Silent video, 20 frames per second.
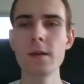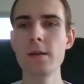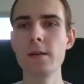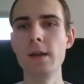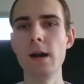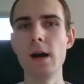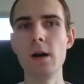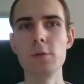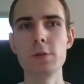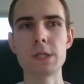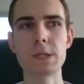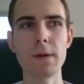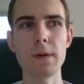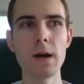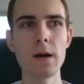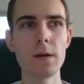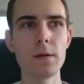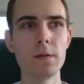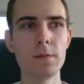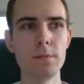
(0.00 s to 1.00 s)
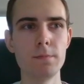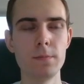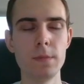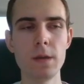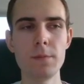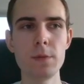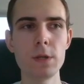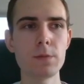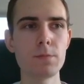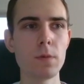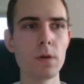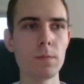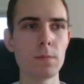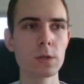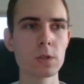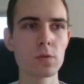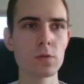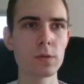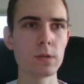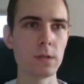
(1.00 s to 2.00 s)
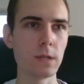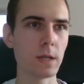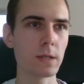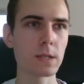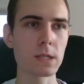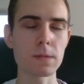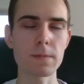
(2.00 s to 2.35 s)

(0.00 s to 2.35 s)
Ja, und zwar nehme ich mir immer so jeden